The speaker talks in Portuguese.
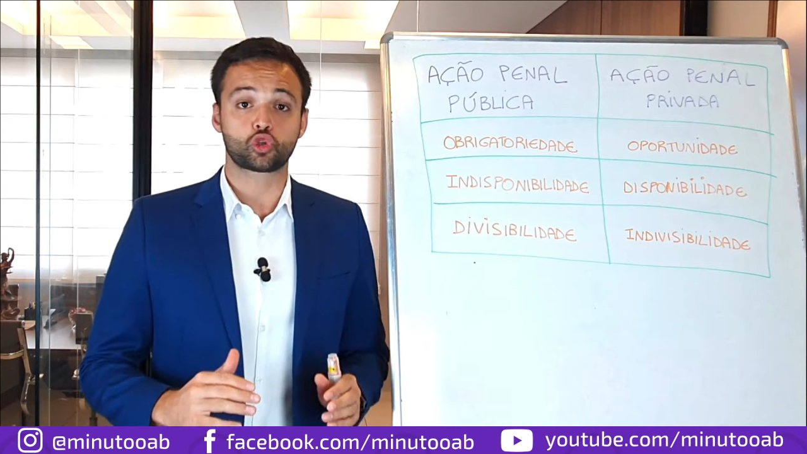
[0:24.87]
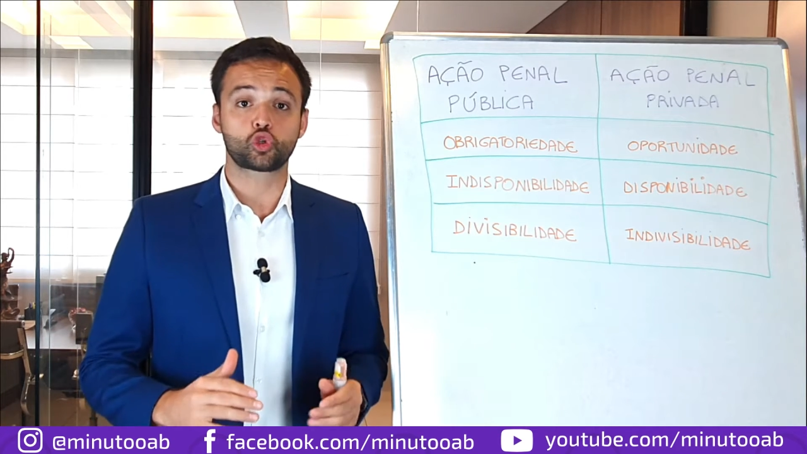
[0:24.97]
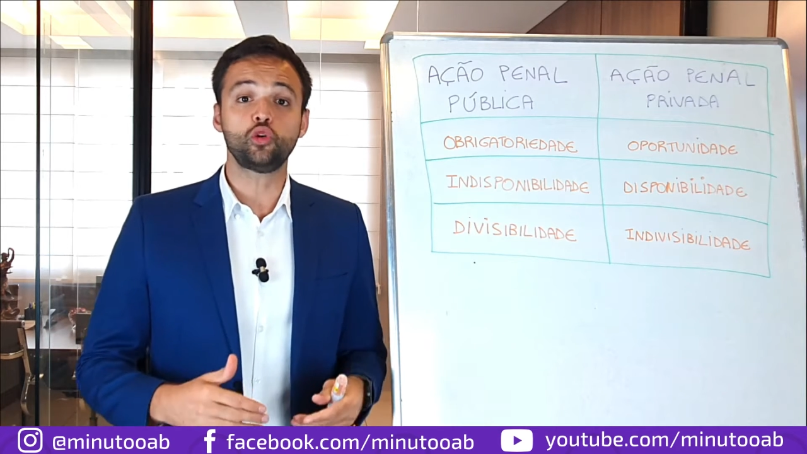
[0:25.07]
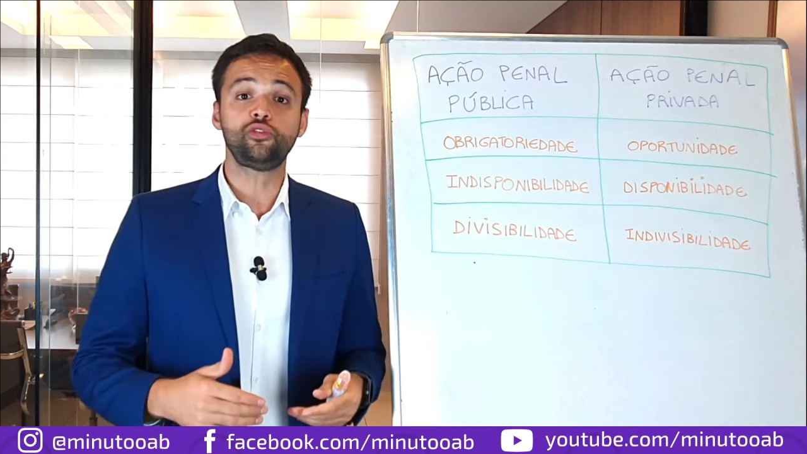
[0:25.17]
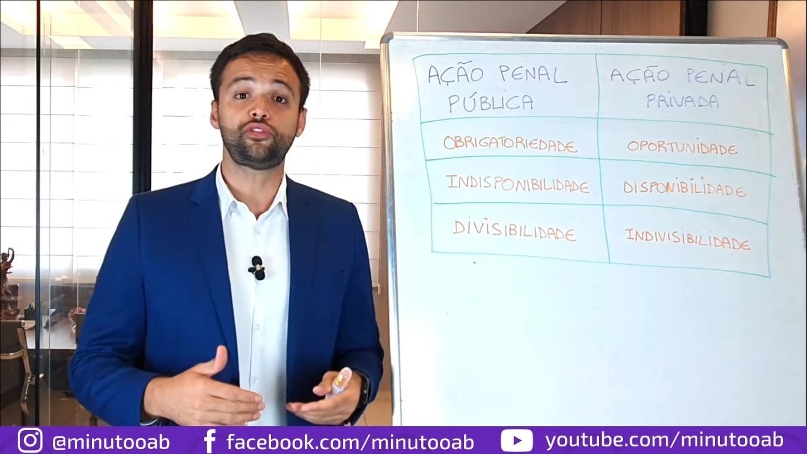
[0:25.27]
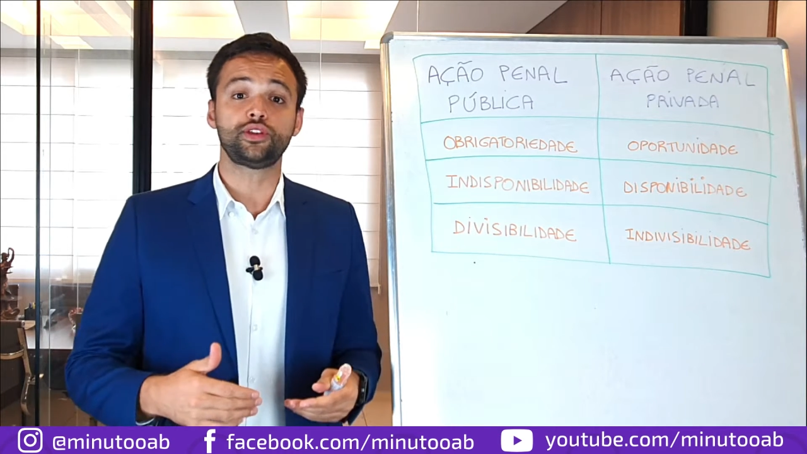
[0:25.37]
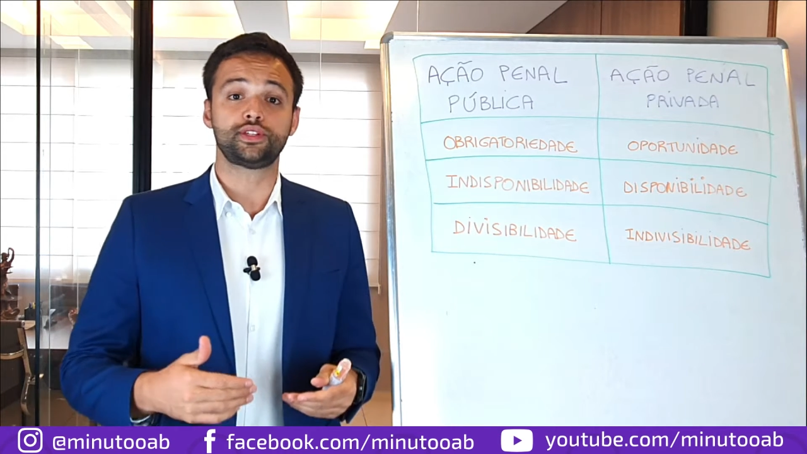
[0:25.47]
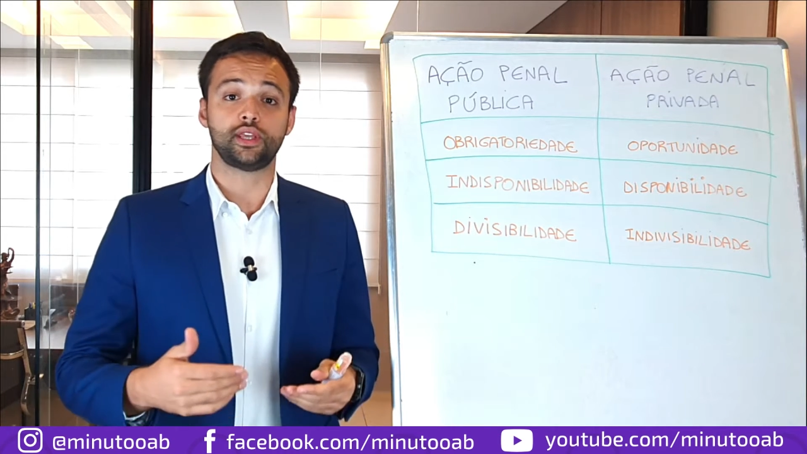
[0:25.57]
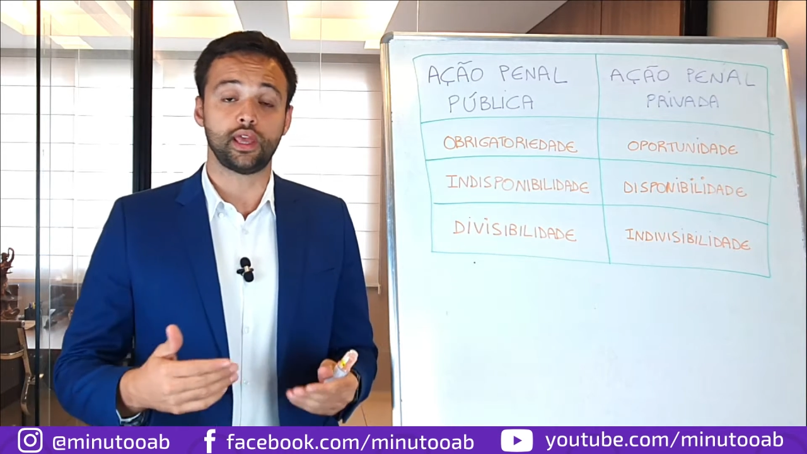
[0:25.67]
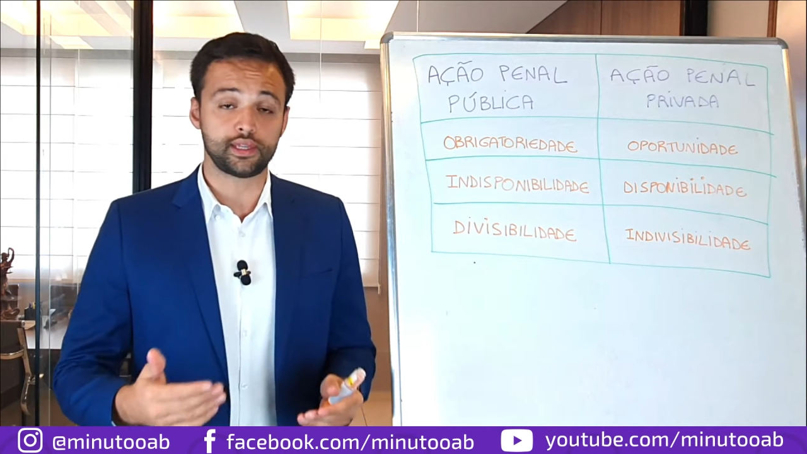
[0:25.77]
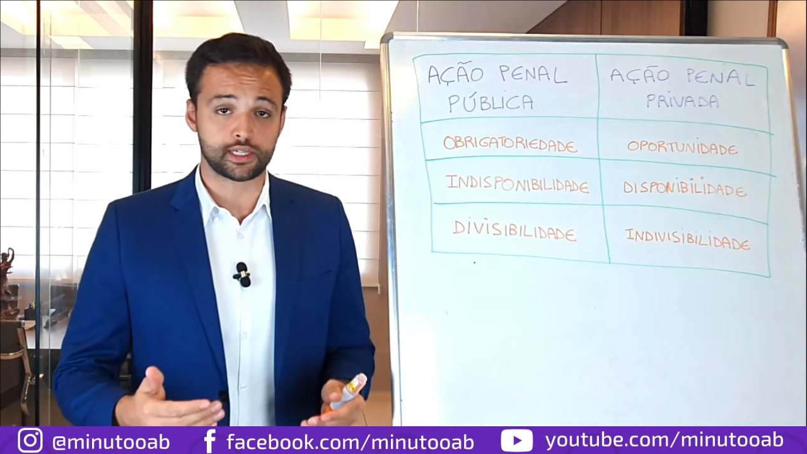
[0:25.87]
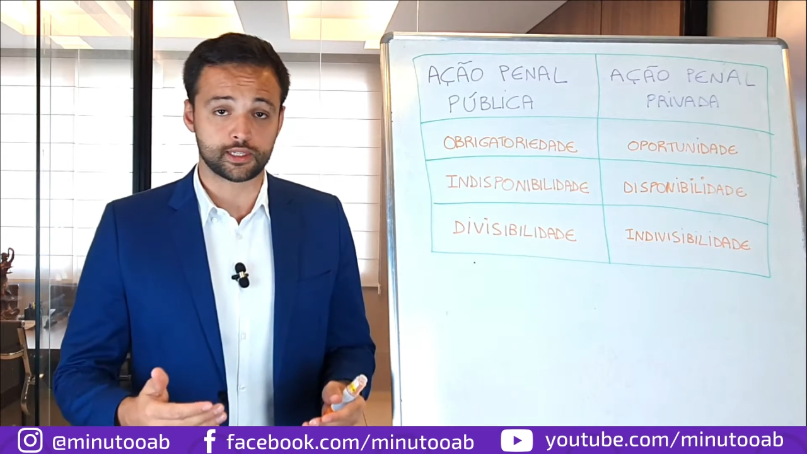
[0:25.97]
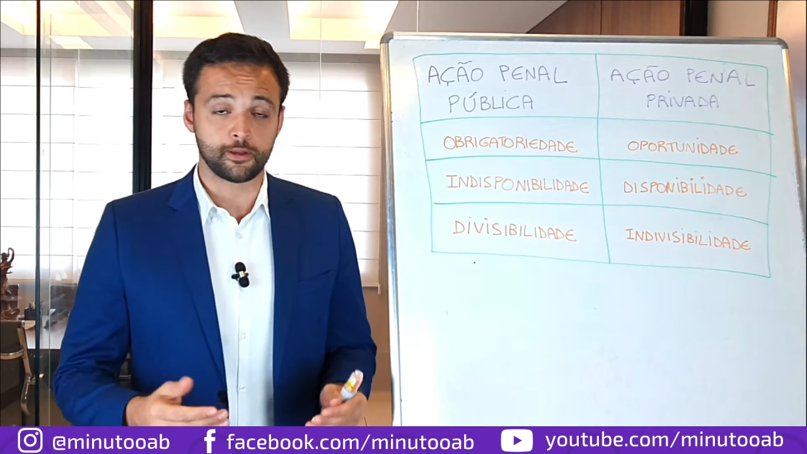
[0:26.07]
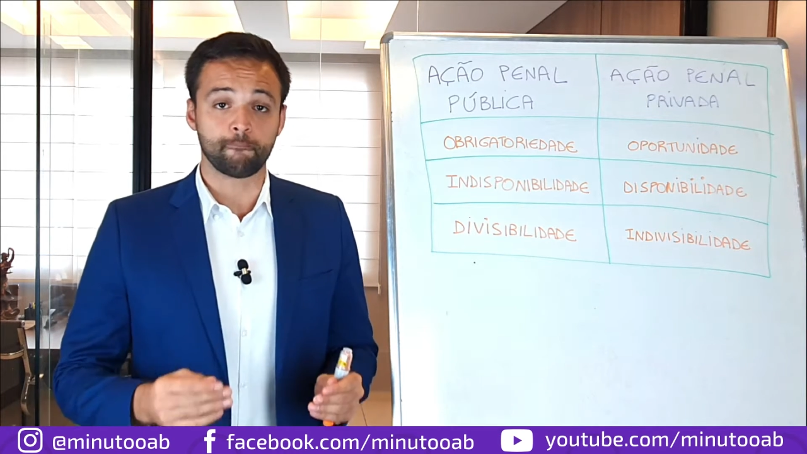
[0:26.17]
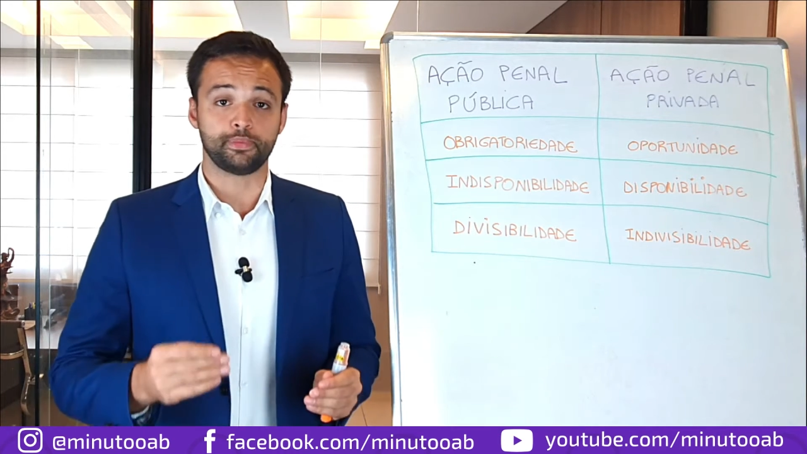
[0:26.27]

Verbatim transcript: suficientes,